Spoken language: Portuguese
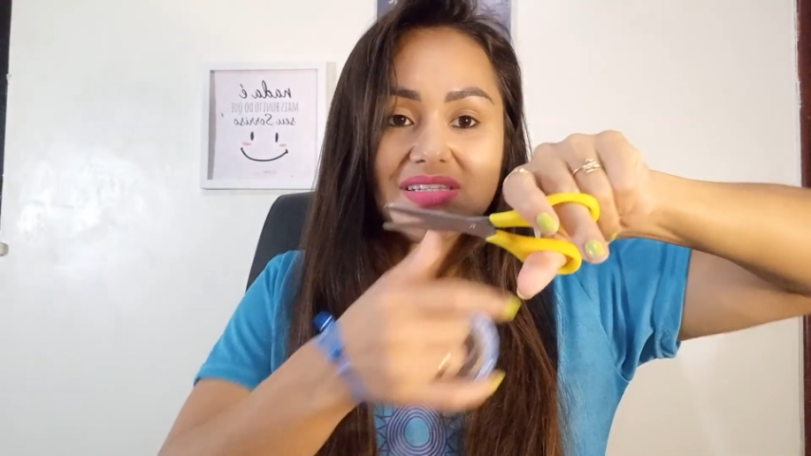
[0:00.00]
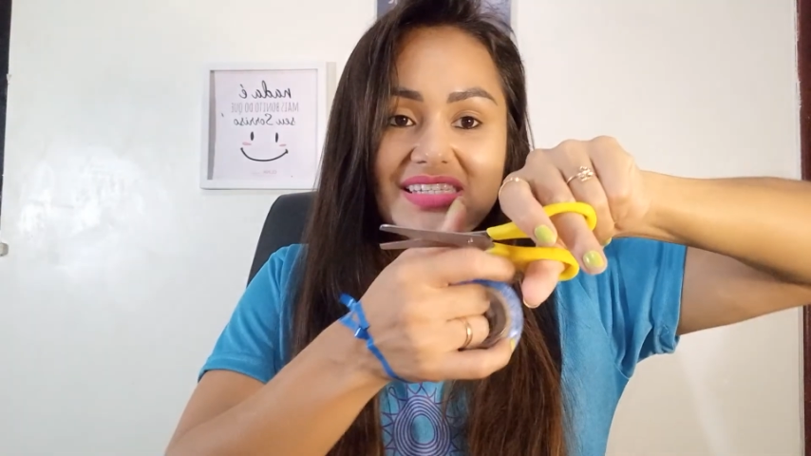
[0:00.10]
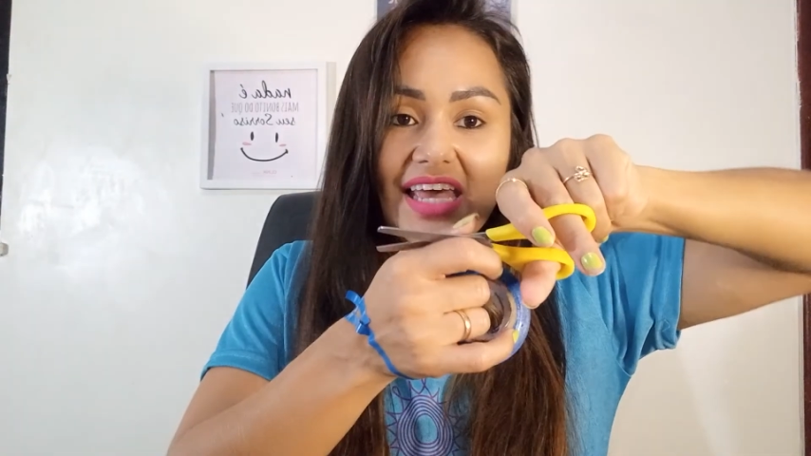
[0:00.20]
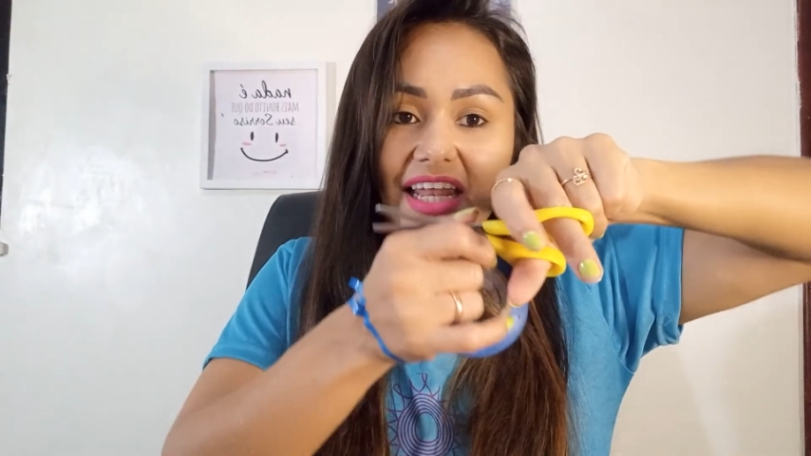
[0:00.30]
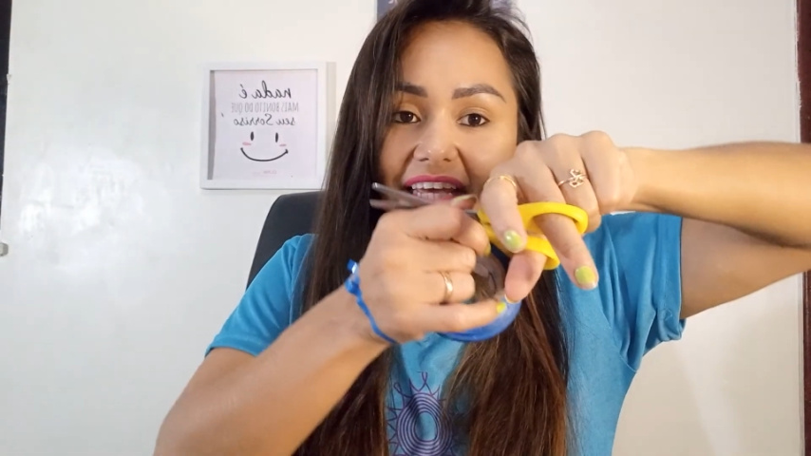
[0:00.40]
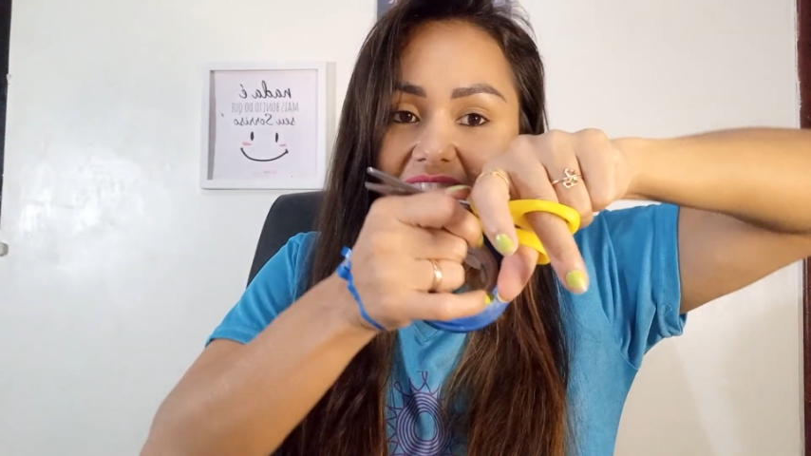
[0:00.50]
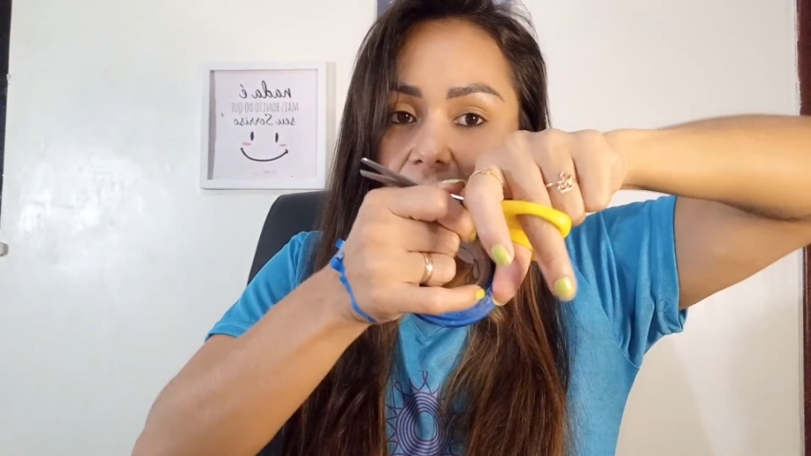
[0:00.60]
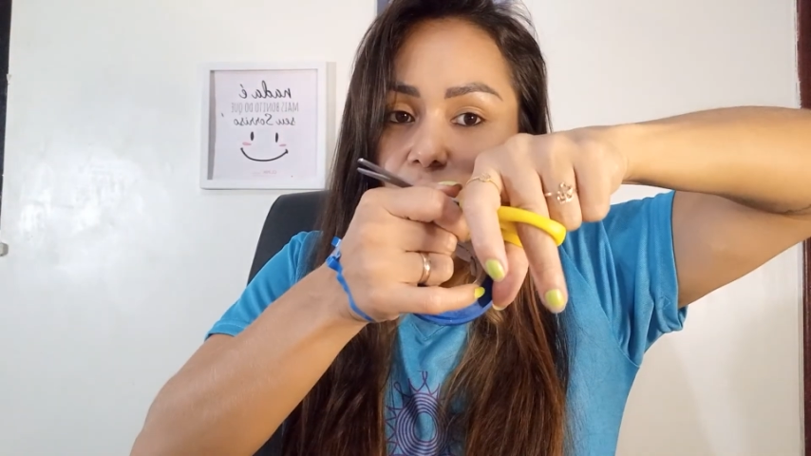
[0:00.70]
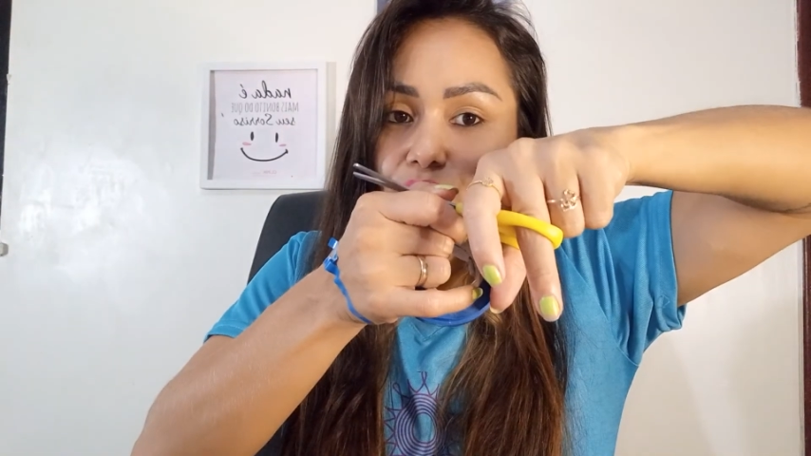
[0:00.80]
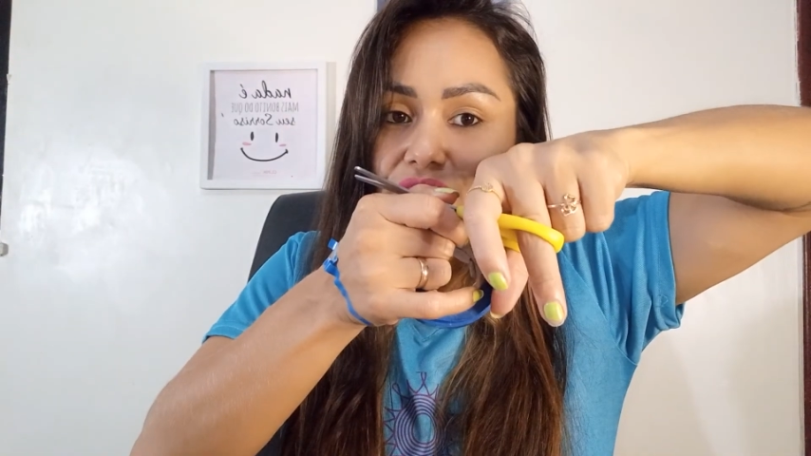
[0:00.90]
Se ela entra
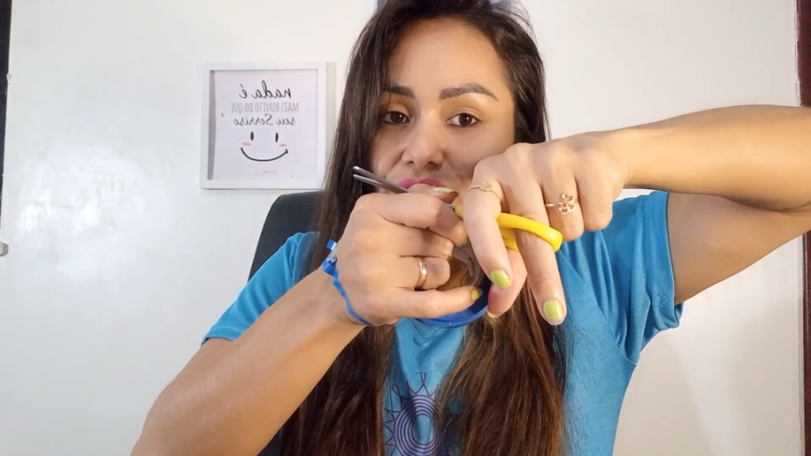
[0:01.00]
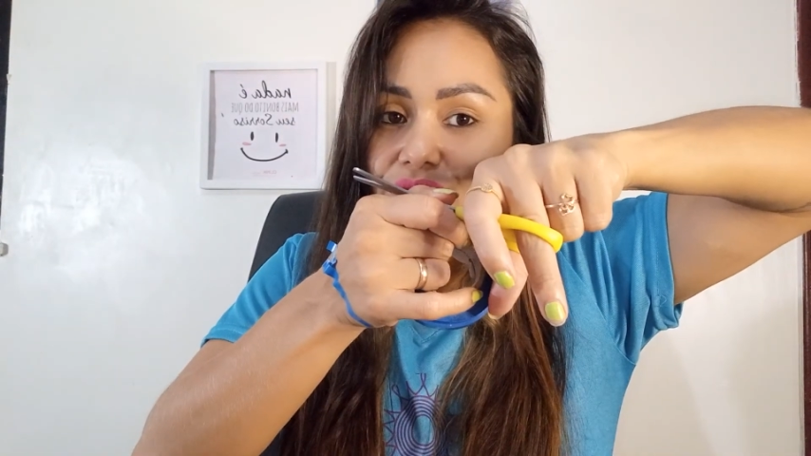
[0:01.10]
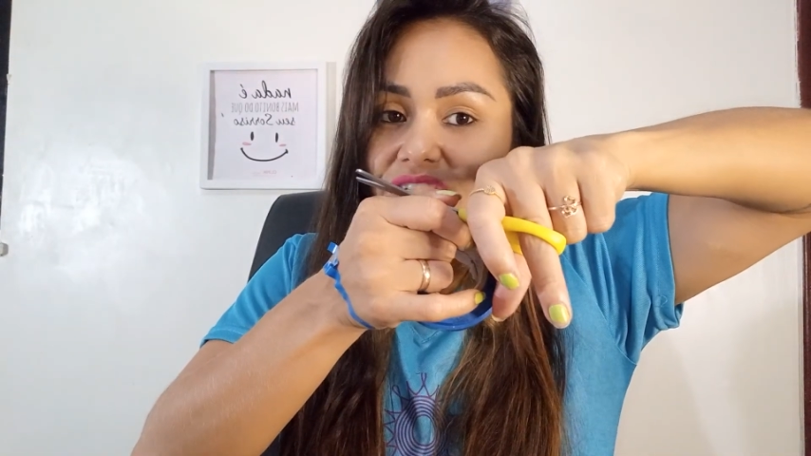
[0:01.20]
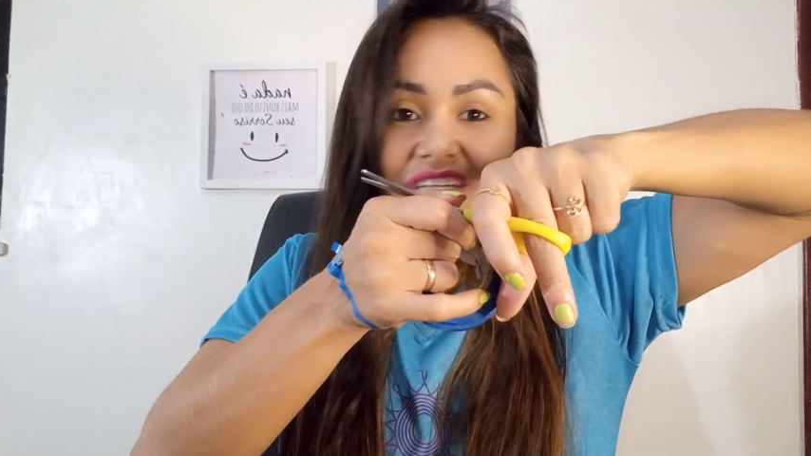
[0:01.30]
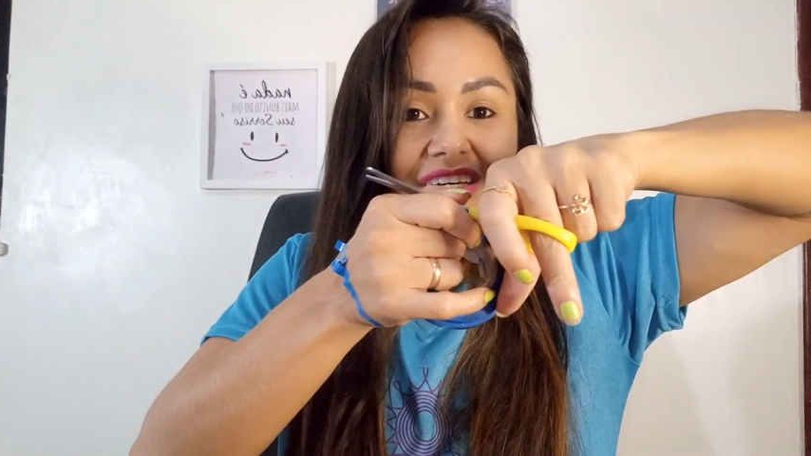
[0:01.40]
muito,